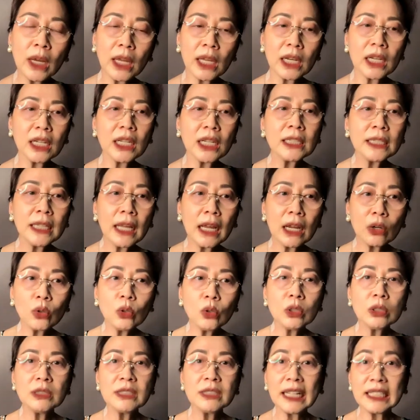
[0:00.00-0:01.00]
karena
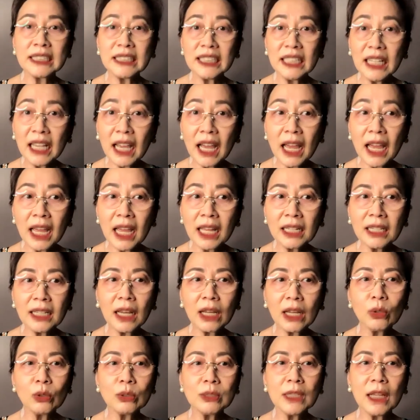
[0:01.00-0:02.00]
takut cacingan
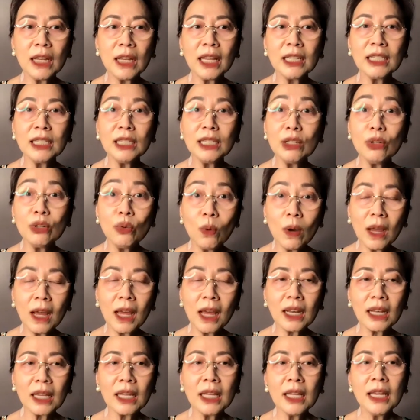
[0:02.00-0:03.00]
kalau jalan di
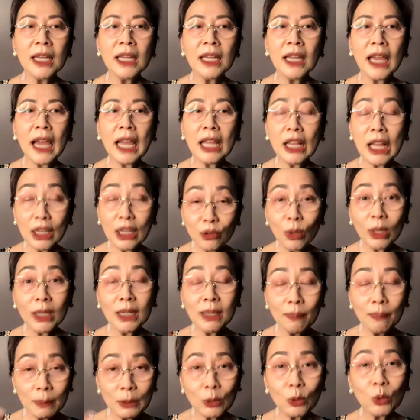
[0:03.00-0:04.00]
luar. Itu
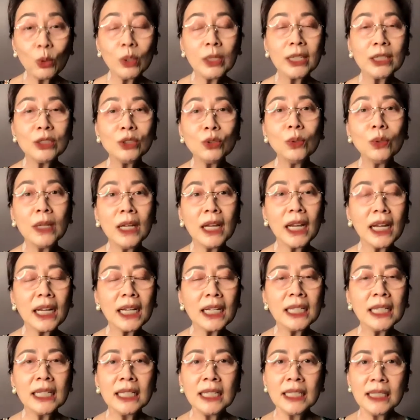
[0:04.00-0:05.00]
ada betulnya juga
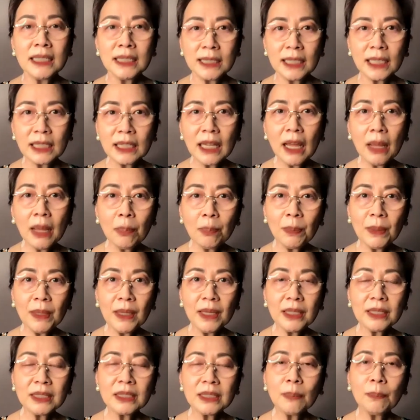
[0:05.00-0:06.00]

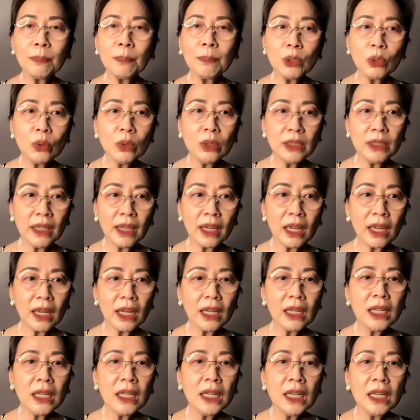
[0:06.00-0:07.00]
tetapi
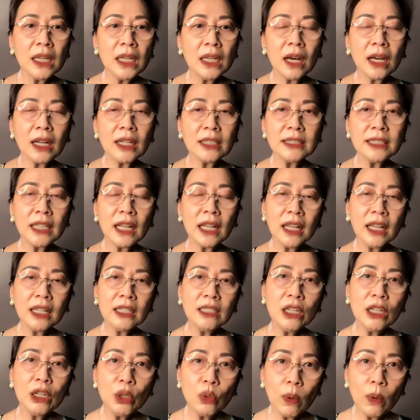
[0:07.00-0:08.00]
sebetulnya uh, jalan
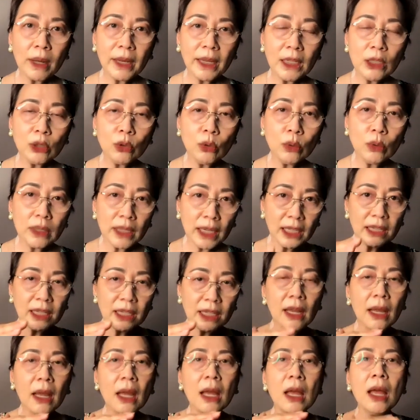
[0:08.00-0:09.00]
di luar itu
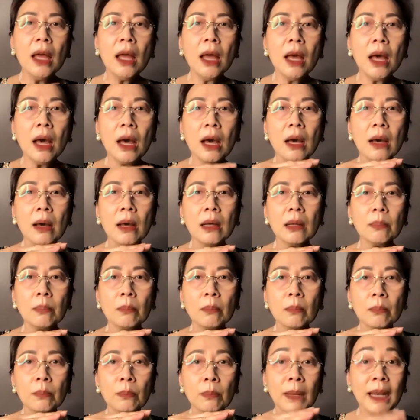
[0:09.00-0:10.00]
kita uh,
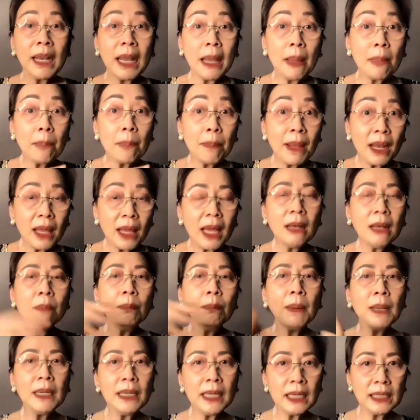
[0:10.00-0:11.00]
menempelkan
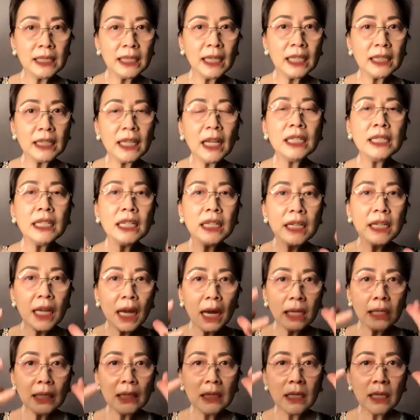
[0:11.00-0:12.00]
badan kita
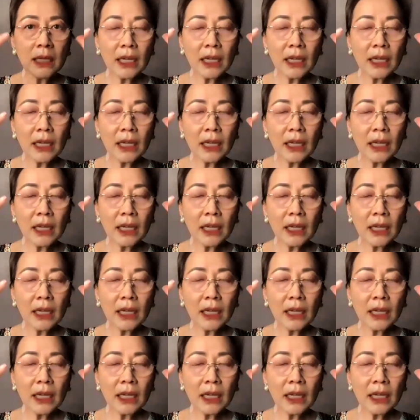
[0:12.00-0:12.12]
dengan